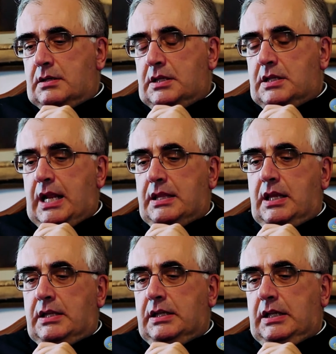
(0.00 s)
Si
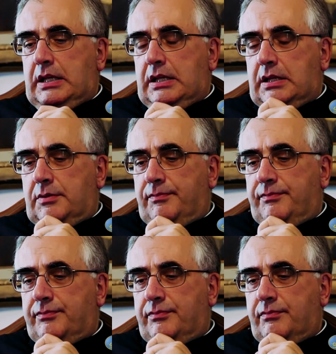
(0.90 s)
tratta di
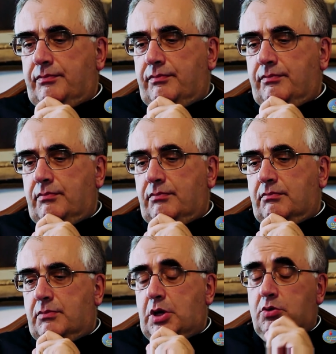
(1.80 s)

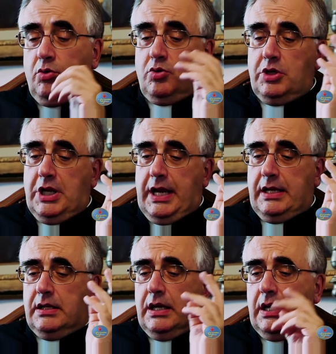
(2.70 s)
prima di tutto di
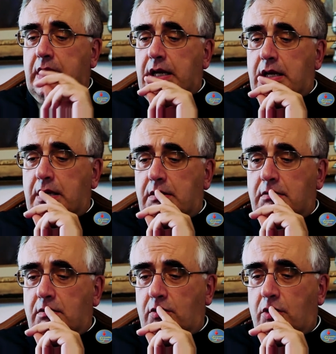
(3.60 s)
rendere
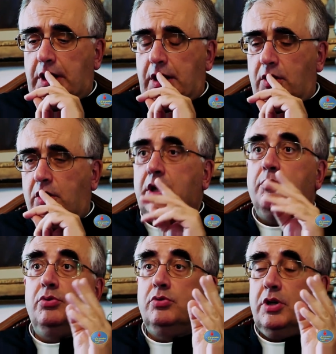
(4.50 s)
onore e gloria
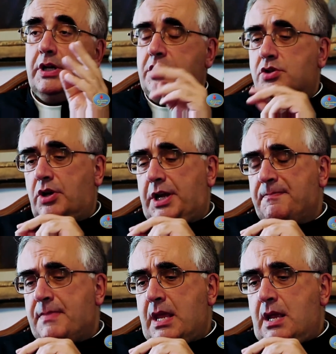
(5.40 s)
appunto a Cristo Re,
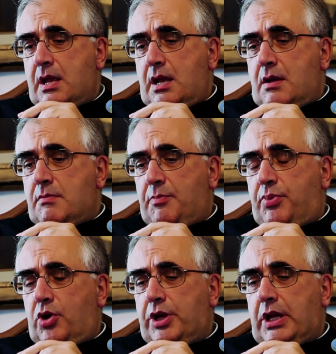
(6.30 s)
ma
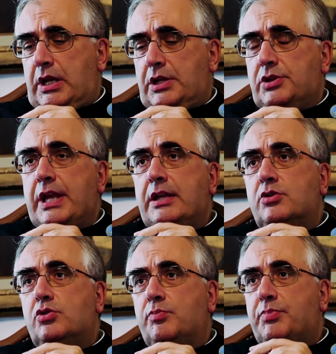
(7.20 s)
poi
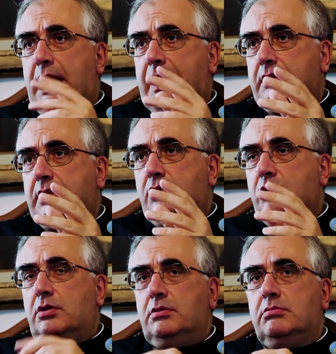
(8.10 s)
l'intento
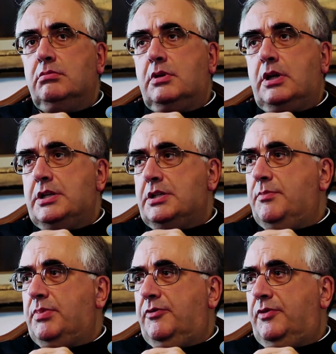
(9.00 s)
pratico che si è
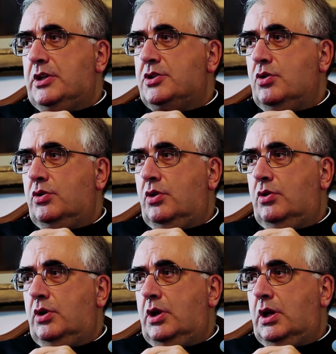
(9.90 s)
prefisso
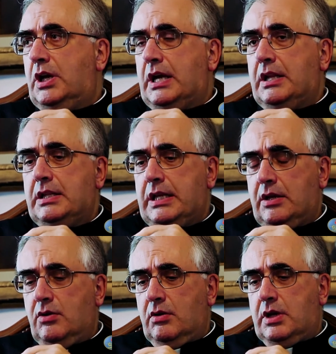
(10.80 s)
Don
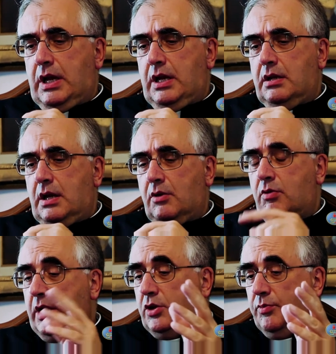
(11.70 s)
Carandino, che, al
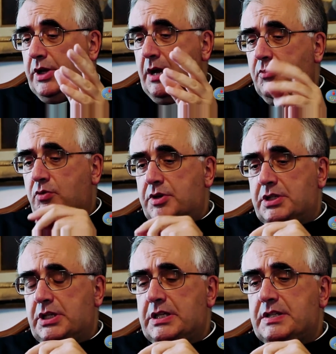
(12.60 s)
quale dobbiamo
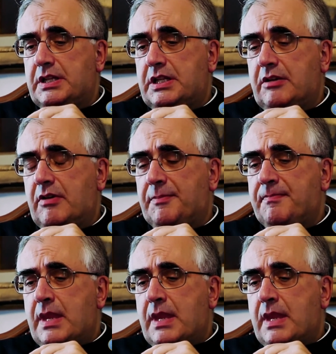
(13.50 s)
questa iniziativa,